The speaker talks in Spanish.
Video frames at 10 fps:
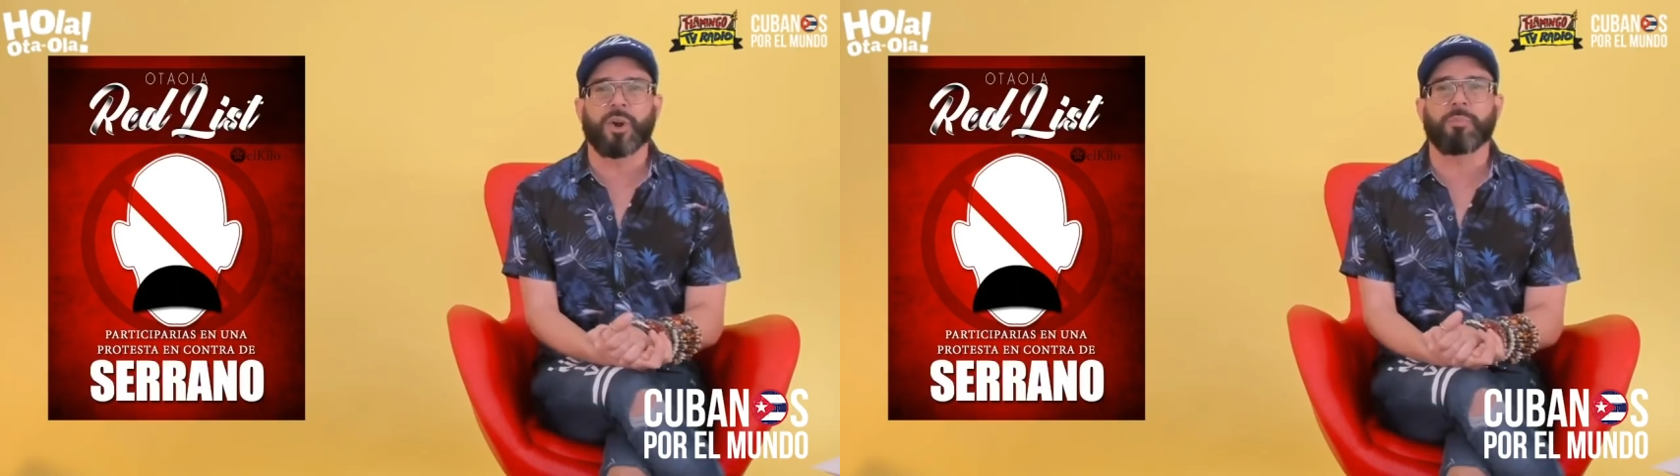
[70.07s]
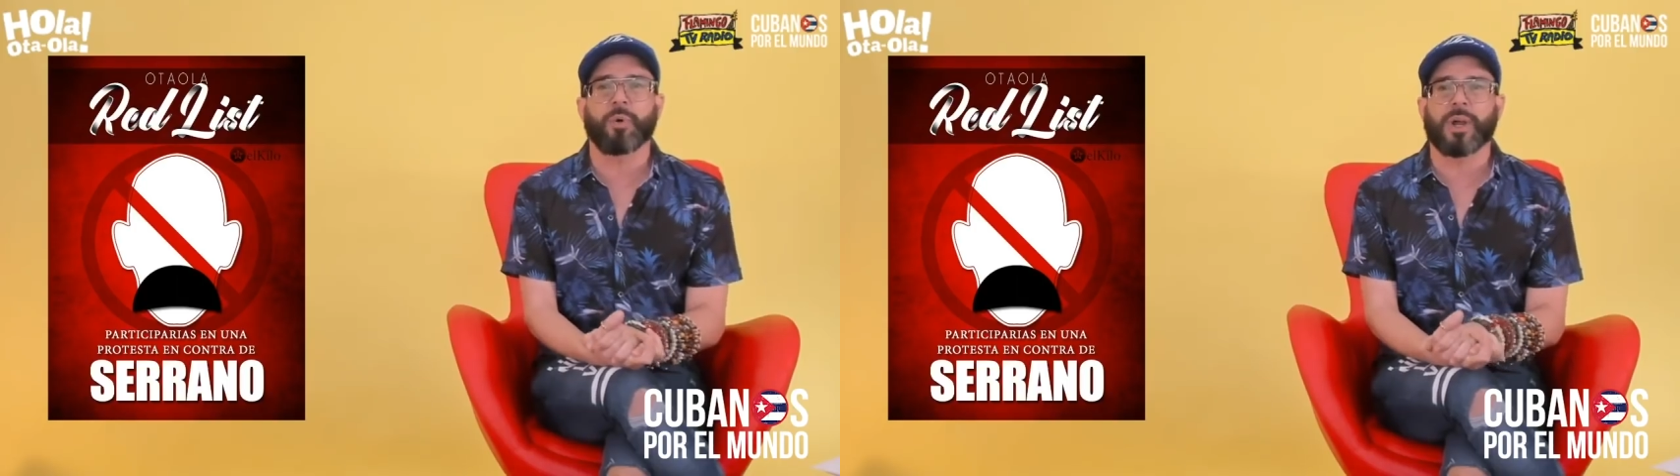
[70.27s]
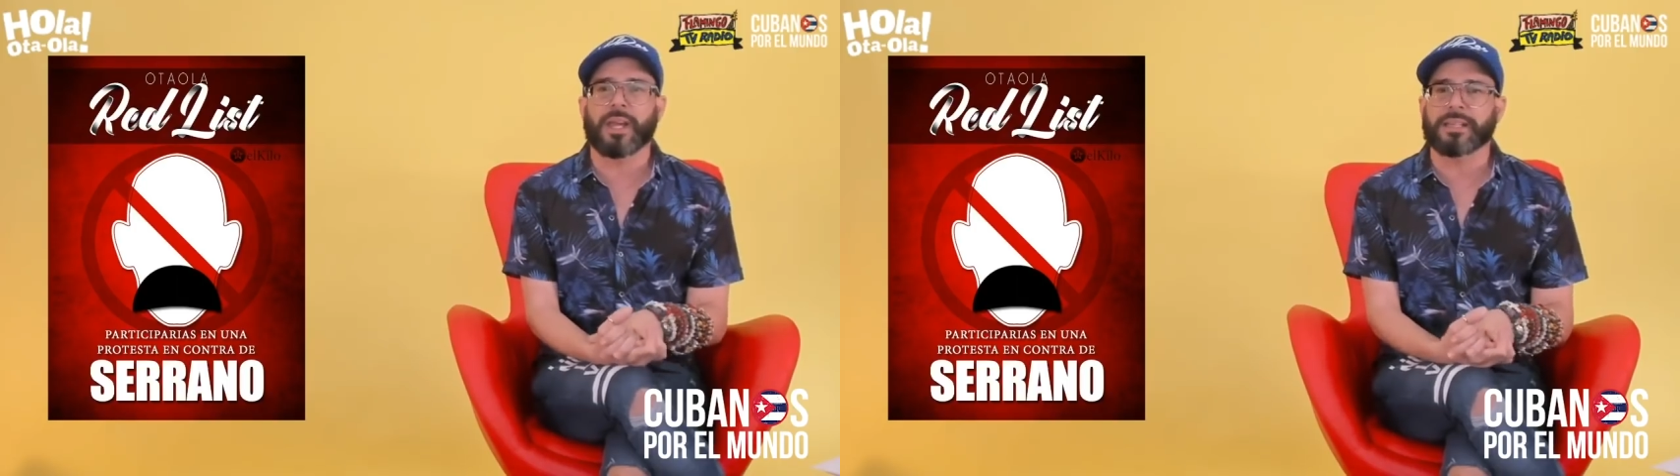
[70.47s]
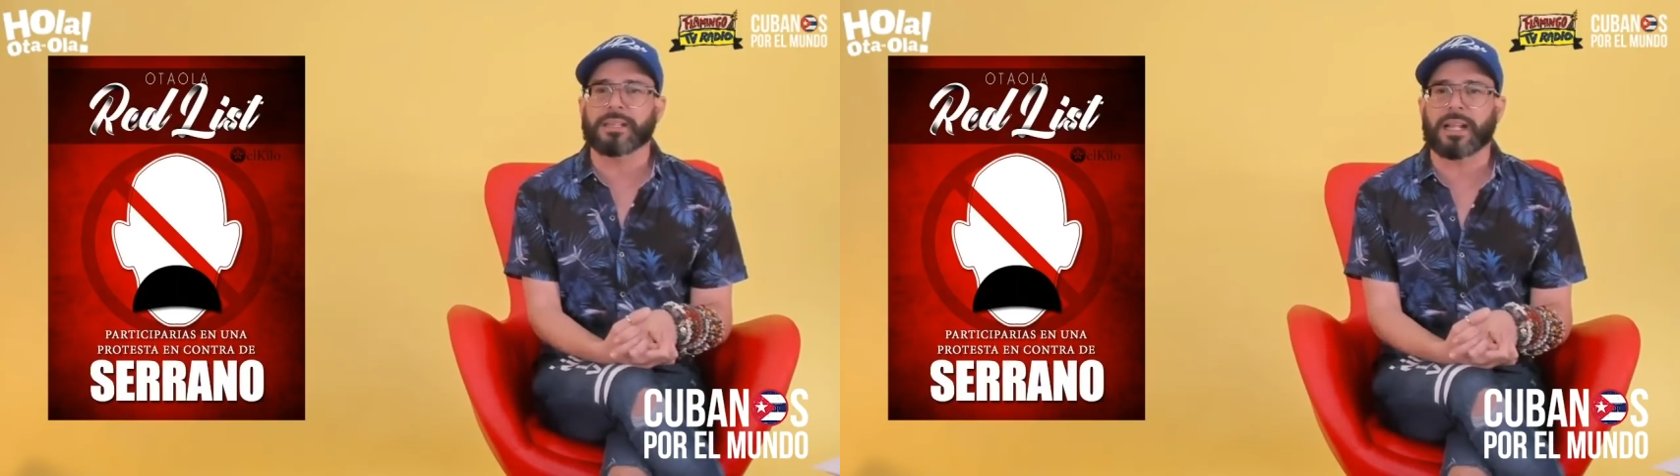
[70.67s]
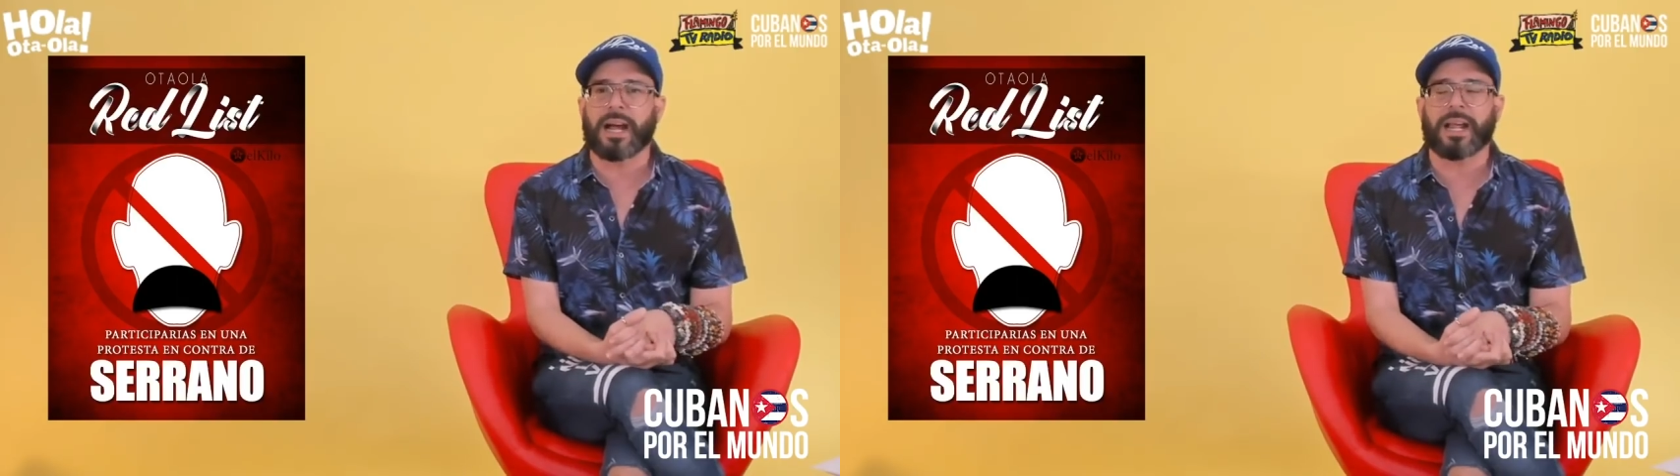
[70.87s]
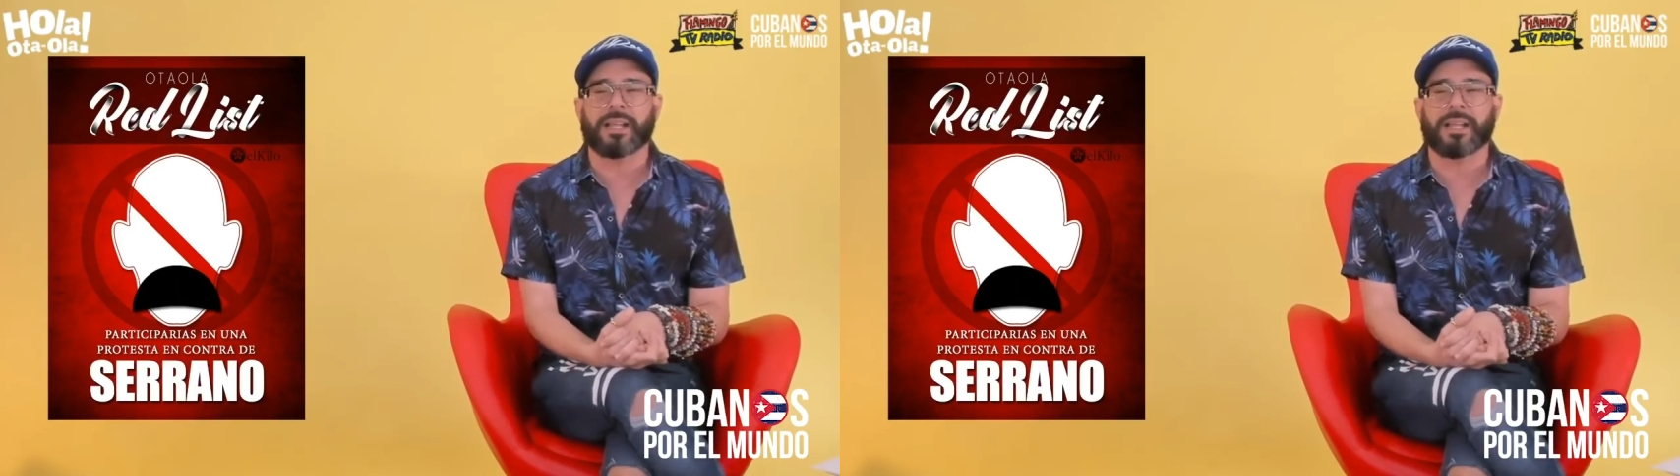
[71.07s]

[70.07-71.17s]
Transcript: no pueda entrar